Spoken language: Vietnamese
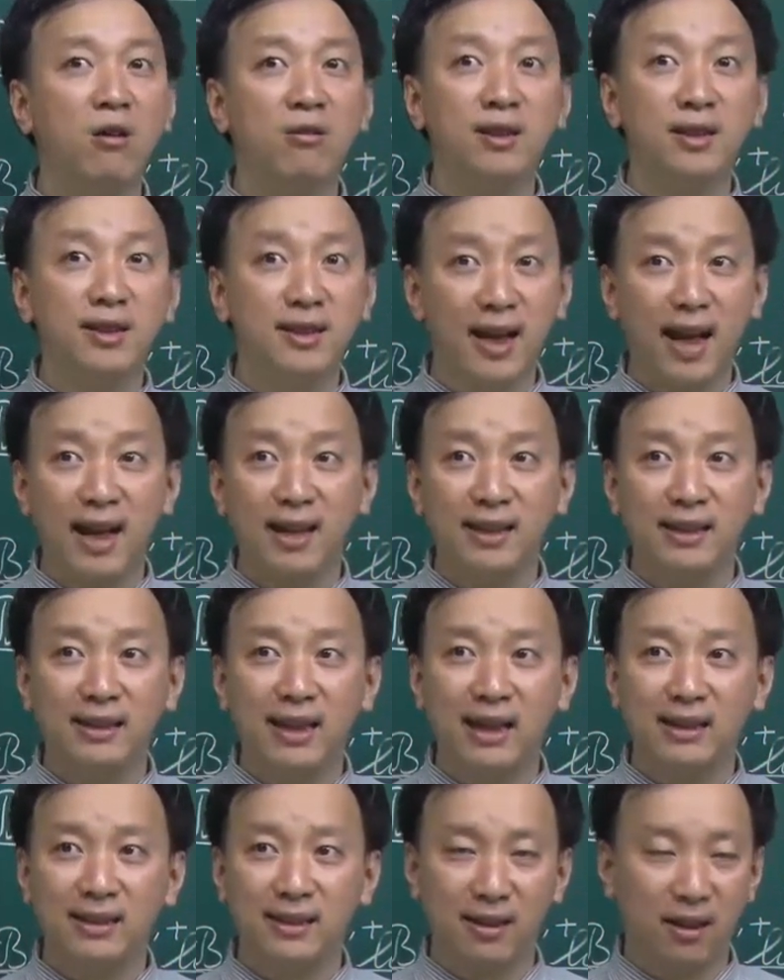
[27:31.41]
câu rất dễ thì
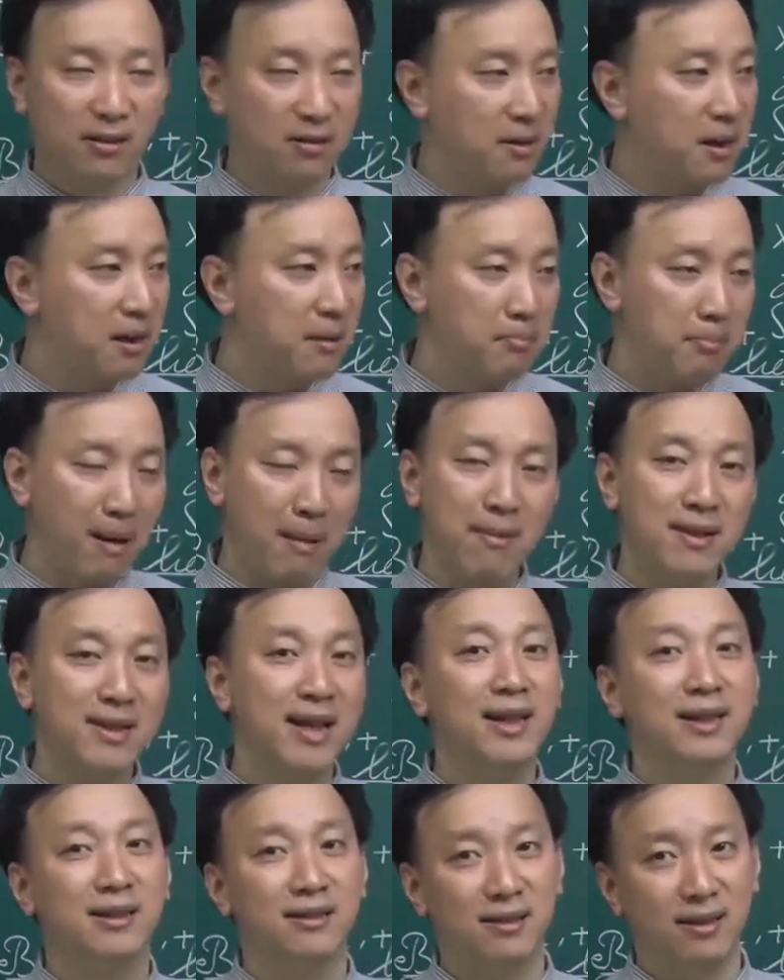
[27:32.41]
ta chỉ cần 30
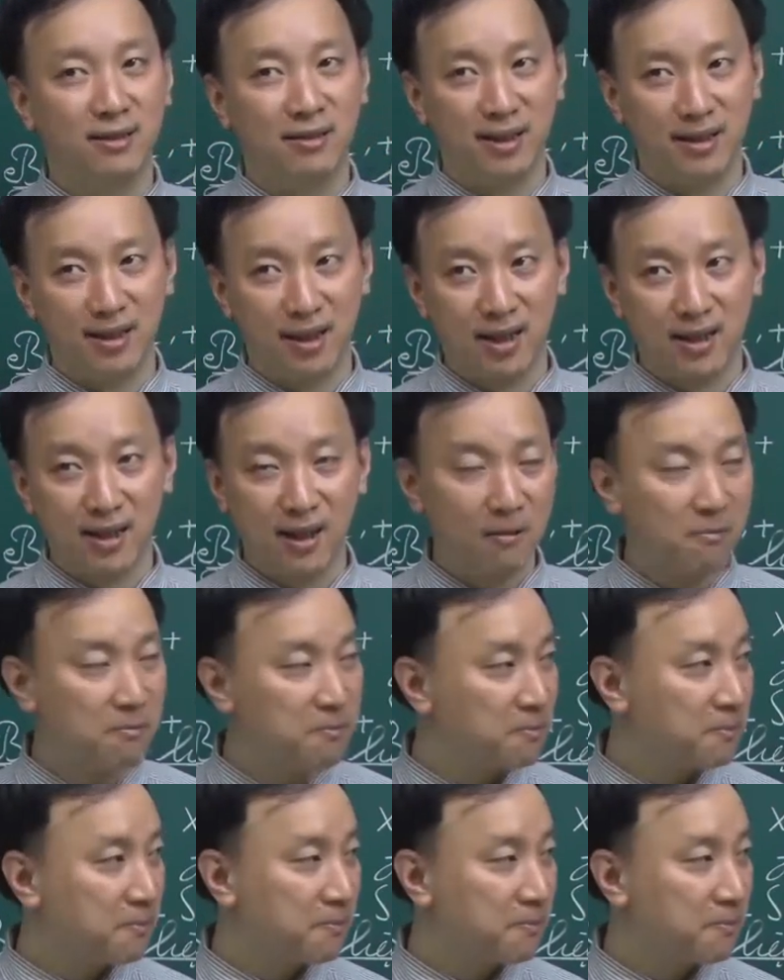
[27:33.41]
giây là có thể giải đề xong